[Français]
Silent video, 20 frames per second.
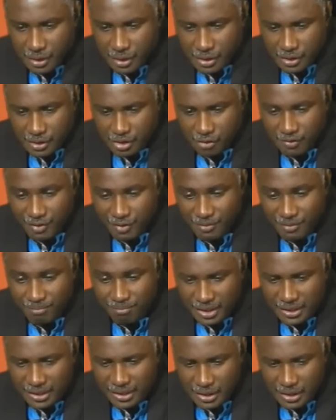disons, on va
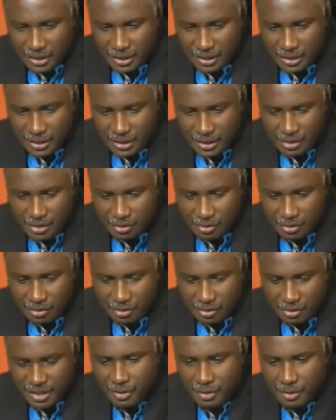prier parce que
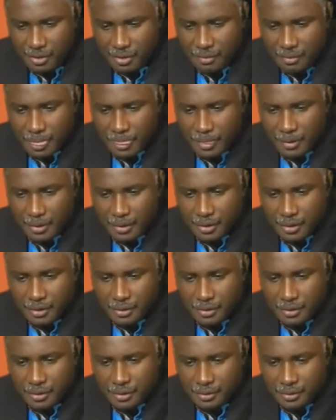maintenant,
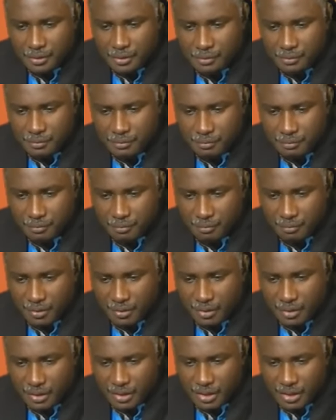
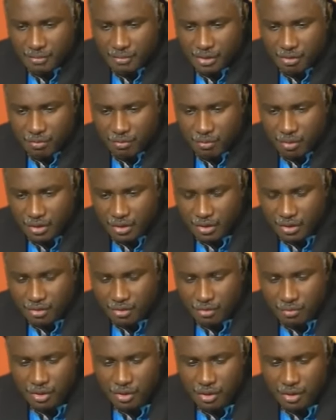il est peut-être opportun
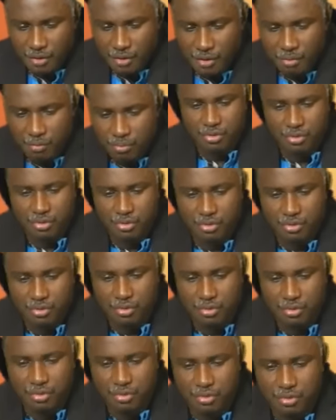que nous prions un peu plus
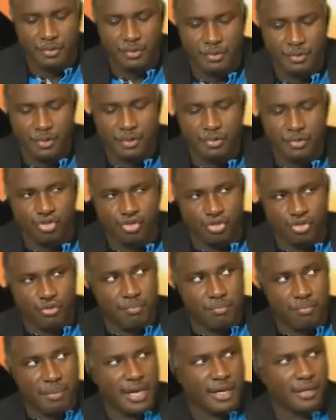que je ne
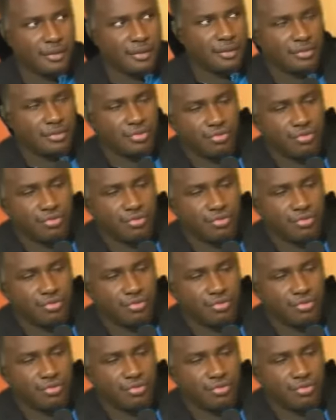parle. Je